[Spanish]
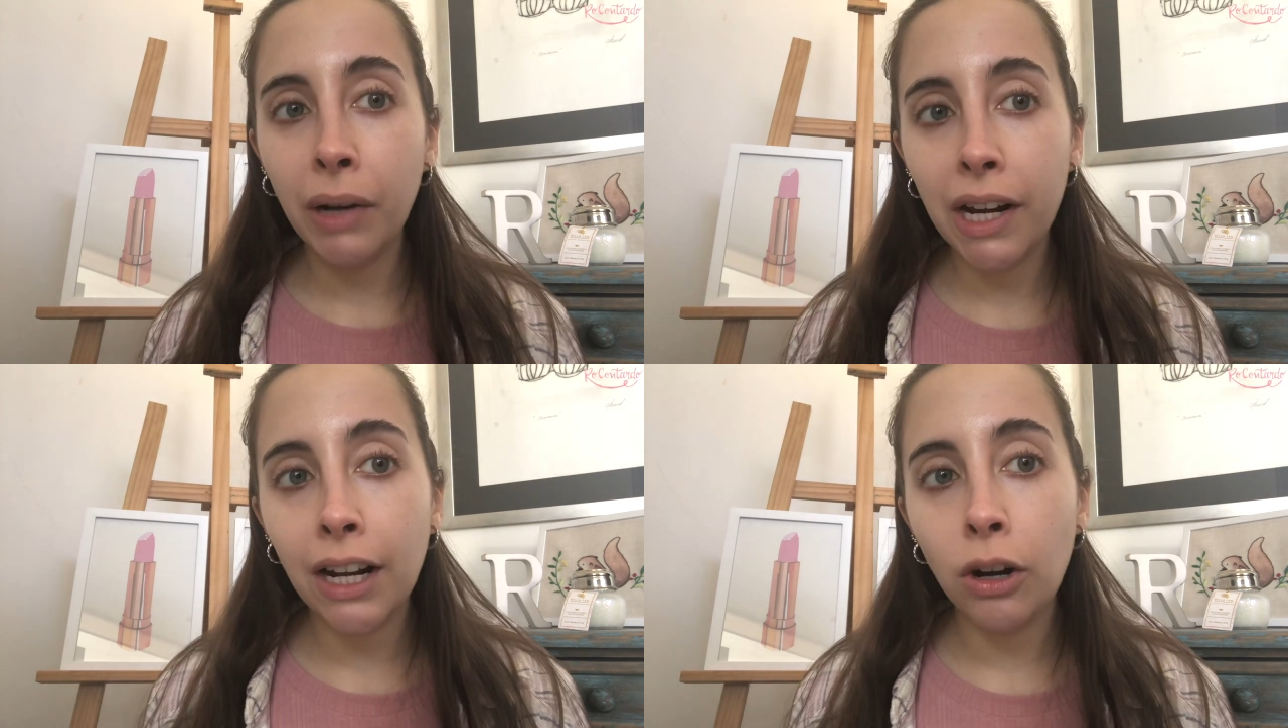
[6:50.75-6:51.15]

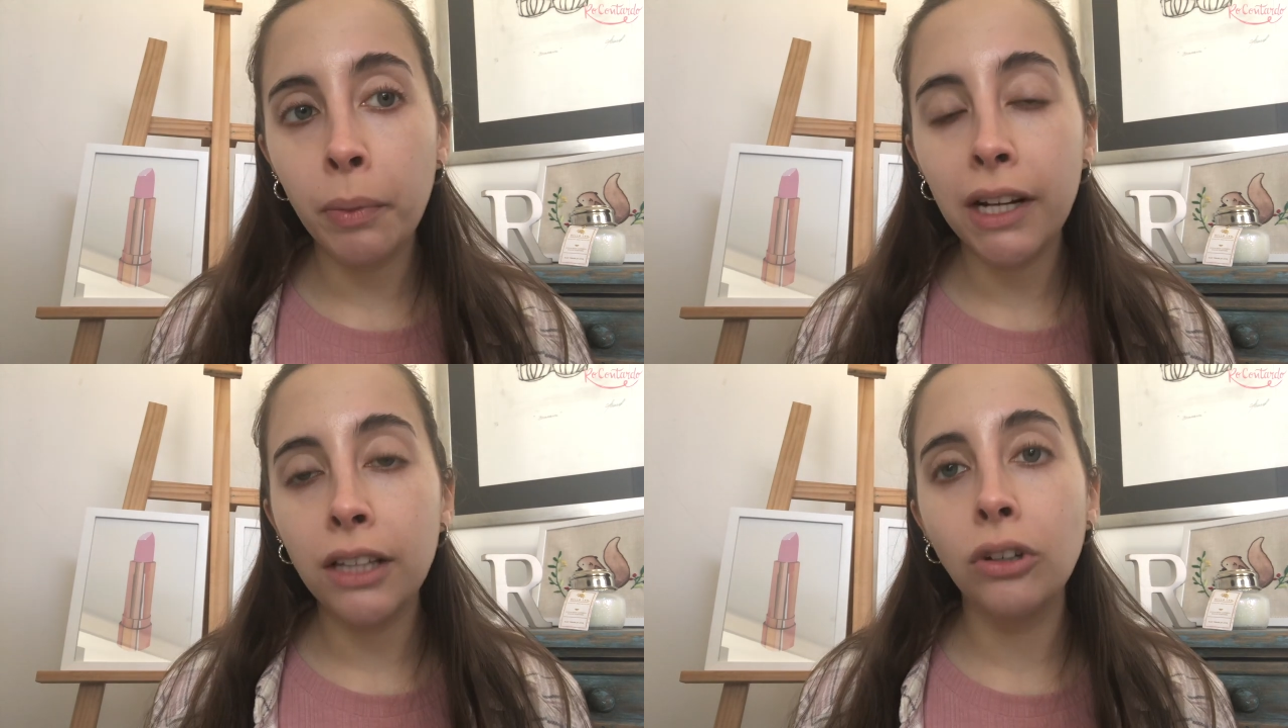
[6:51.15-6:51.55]
para que los
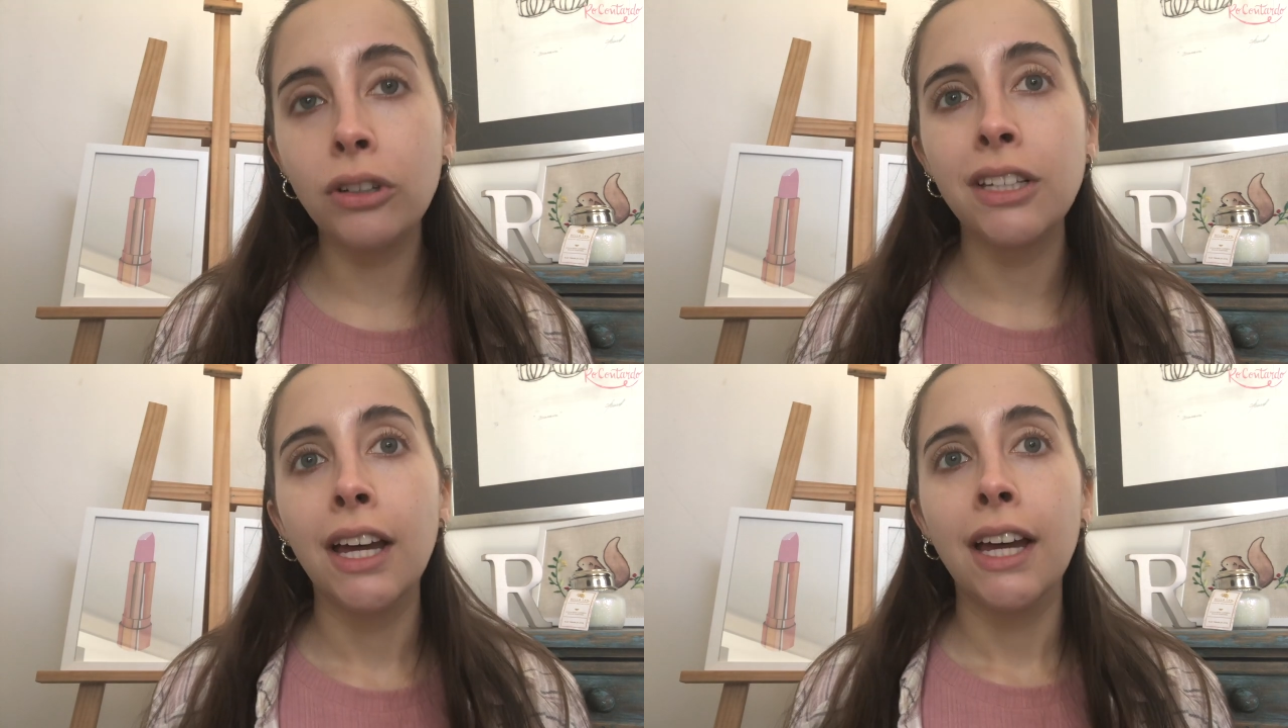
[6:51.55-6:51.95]

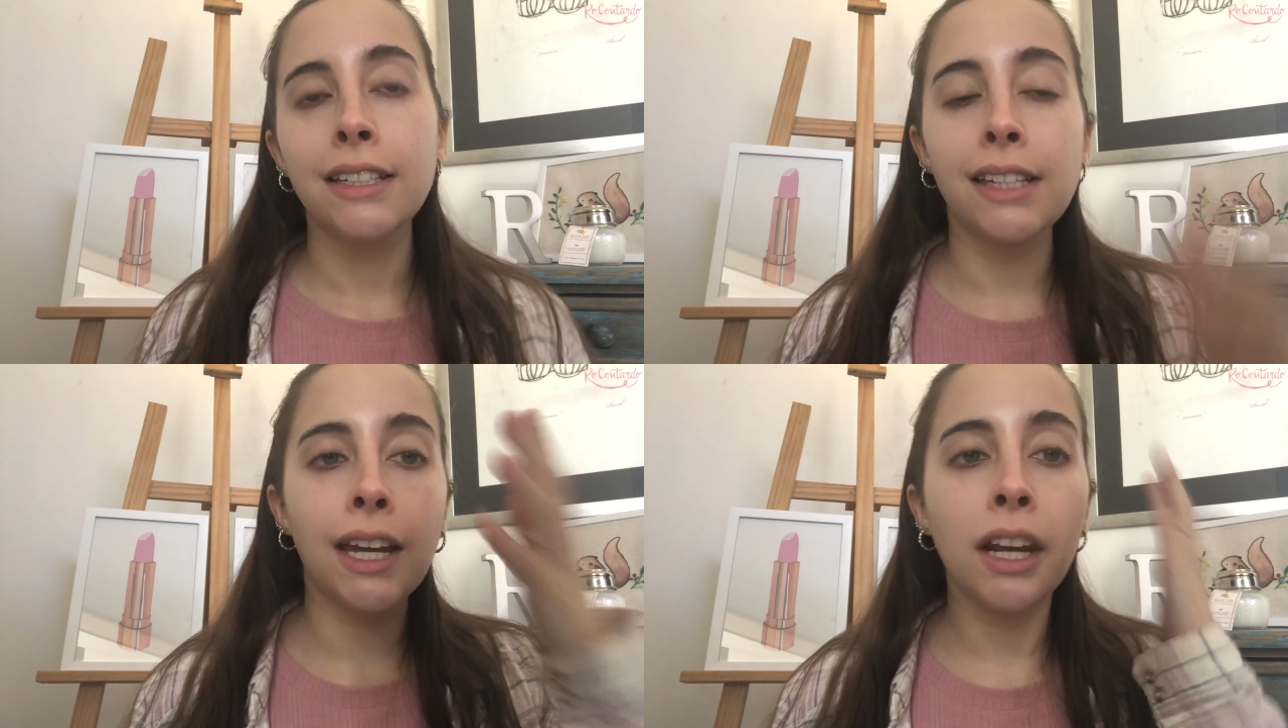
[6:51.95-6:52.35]
pelitos
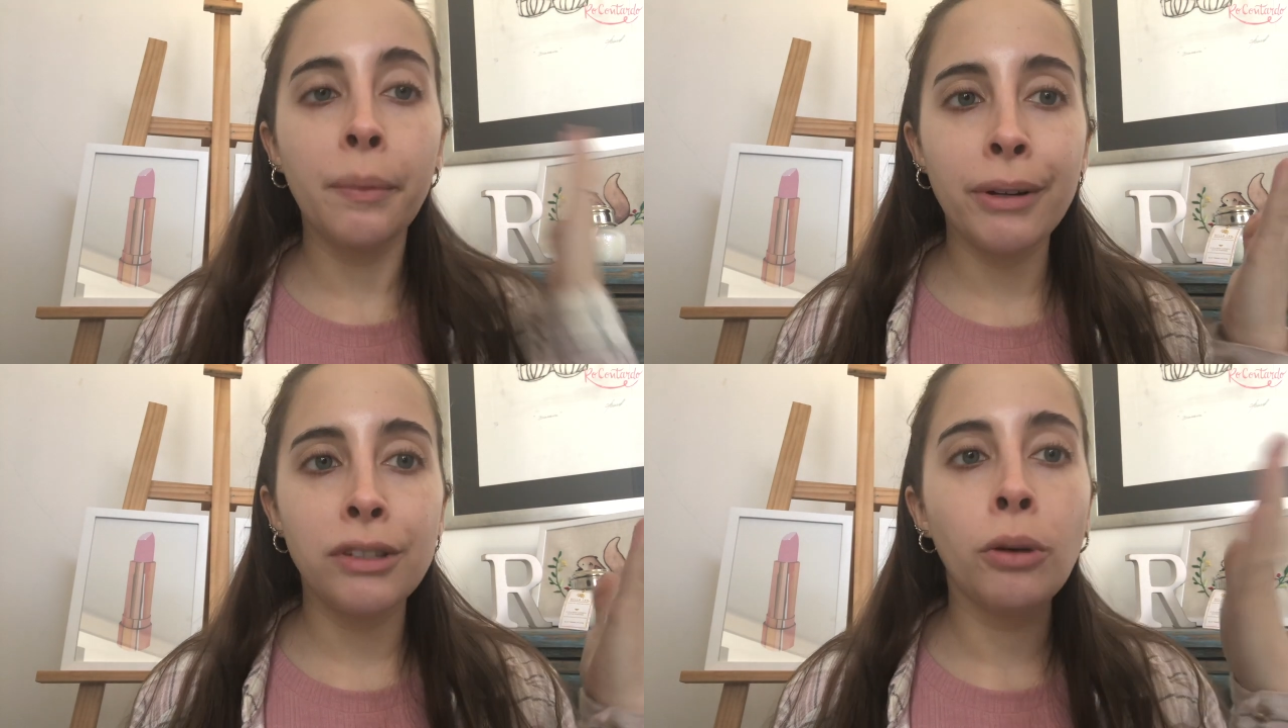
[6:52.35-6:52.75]
se queden en
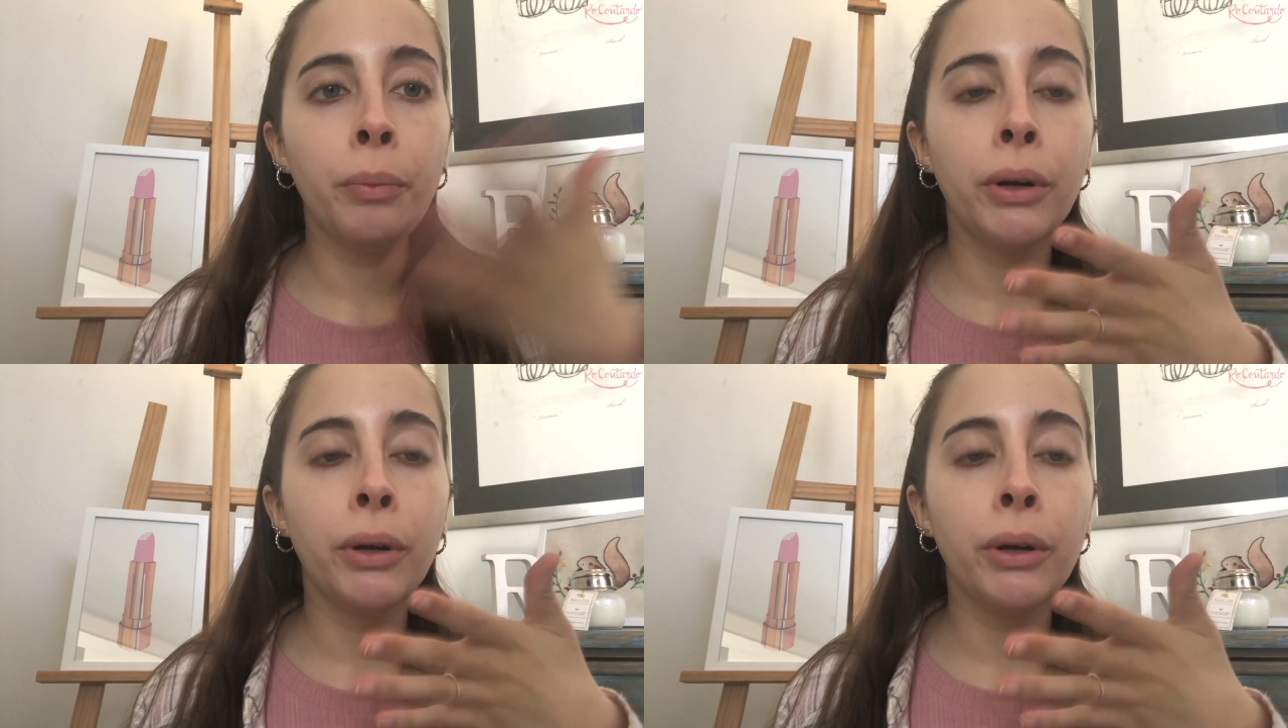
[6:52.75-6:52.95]
posición,